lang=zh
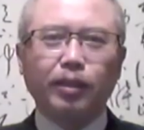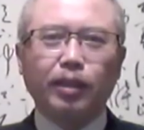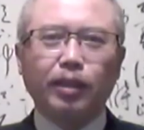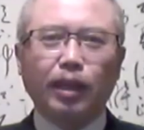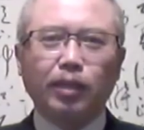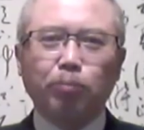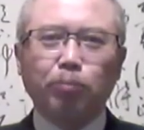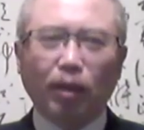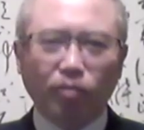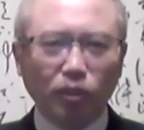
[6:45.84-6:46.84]
啊
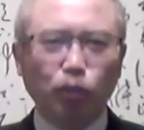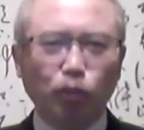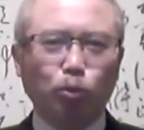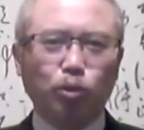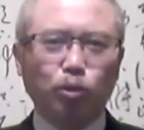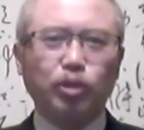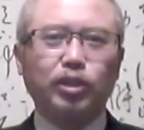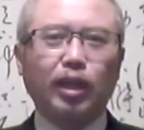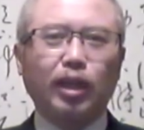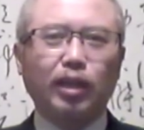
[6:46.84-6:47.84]
百分之九十以
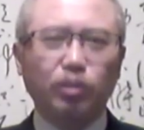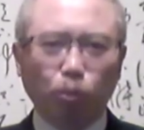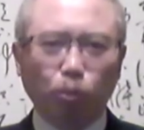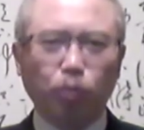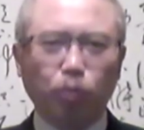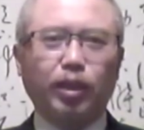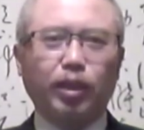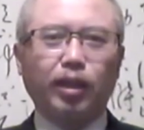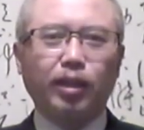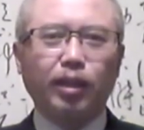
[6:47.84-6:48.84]
上啊是亏损的
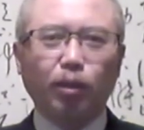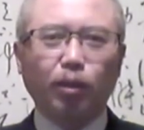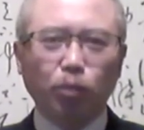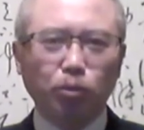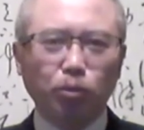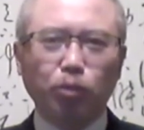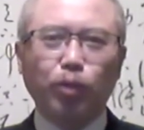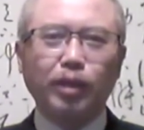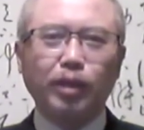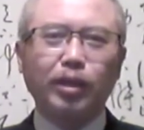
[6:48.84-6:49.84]
啊，亏损的原
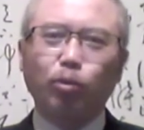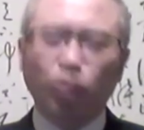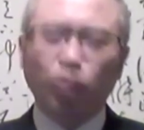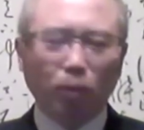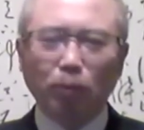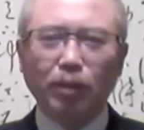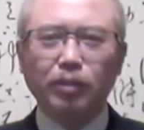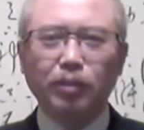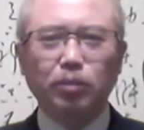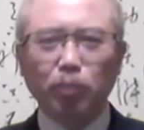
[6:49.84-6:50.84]
因呢五花八门，
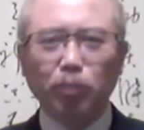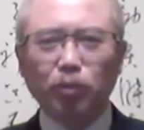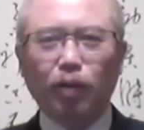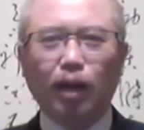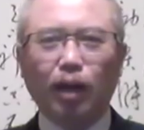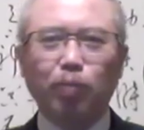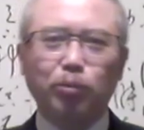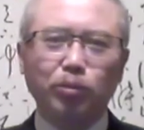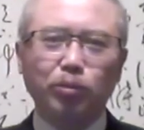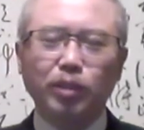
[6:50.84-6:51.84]
什么都有啊，比如
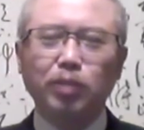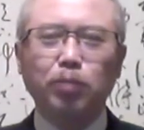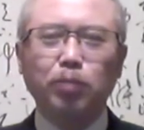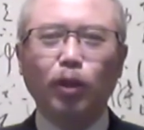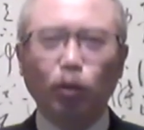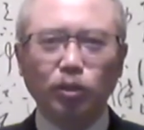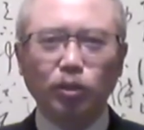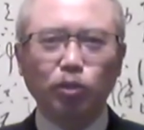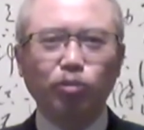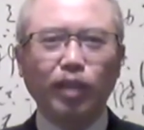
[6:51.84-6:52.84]
说像什么劳资
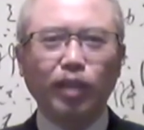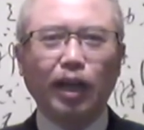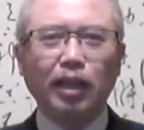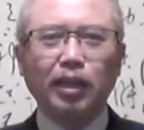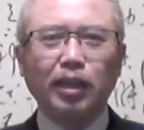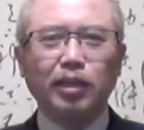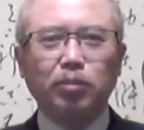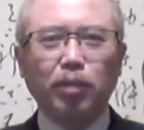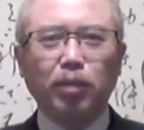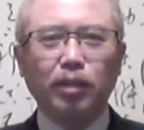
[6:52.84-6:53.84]
纠纷呐，什
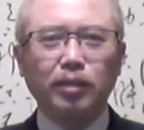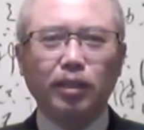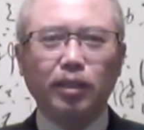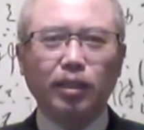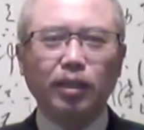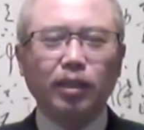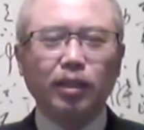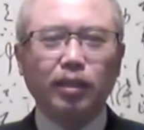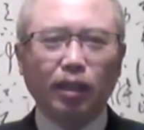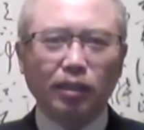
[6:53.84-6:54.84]
么这个
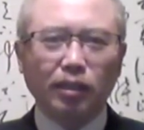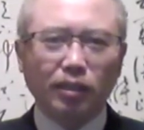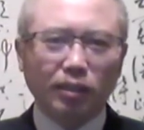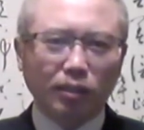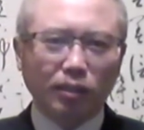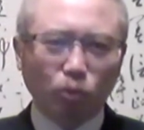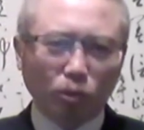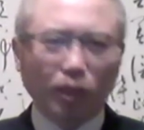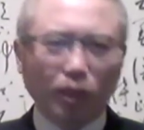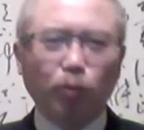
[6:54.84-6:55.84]
当。所
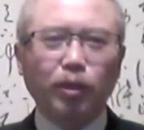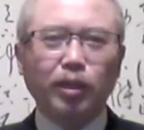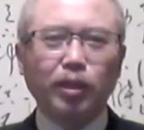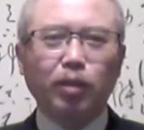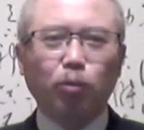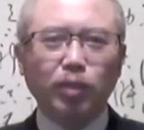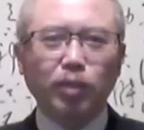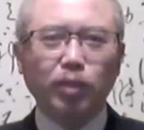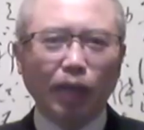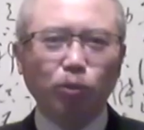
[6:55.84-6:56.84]
在国的那个国家
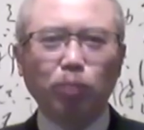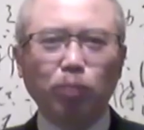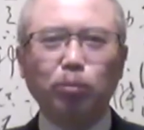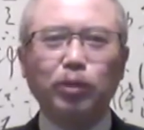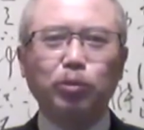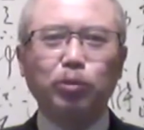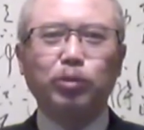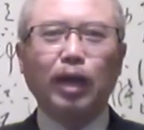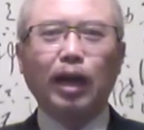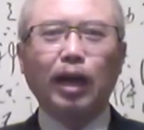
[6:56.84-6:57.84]
安全不允许
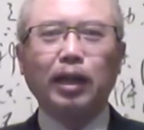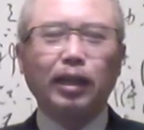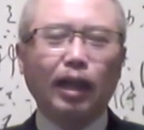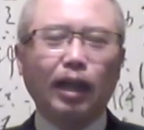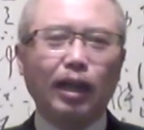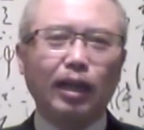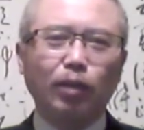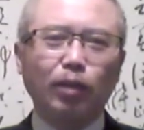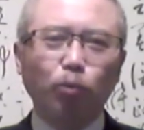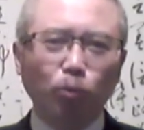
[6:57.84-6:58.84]
啊啊，
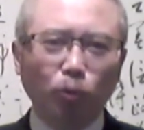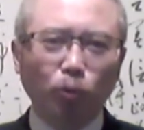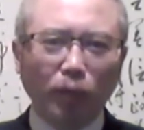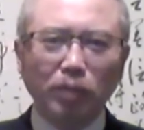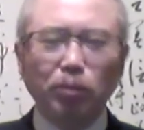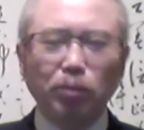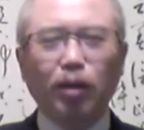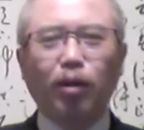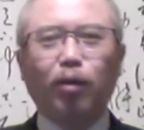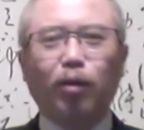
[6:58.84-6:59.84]
公共关系没
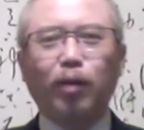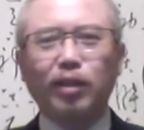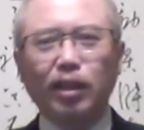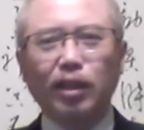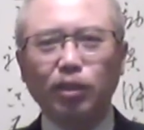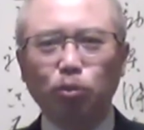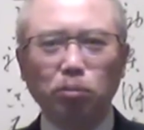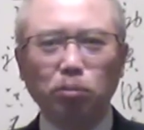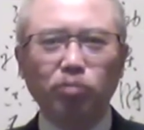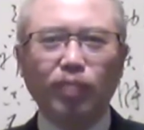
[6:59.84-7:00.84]
搞好啊，当地居
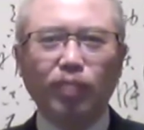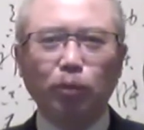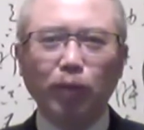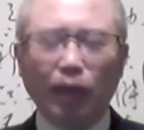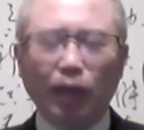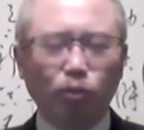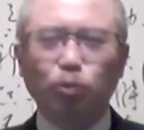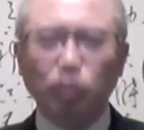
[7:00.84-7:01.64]
民反对啊。总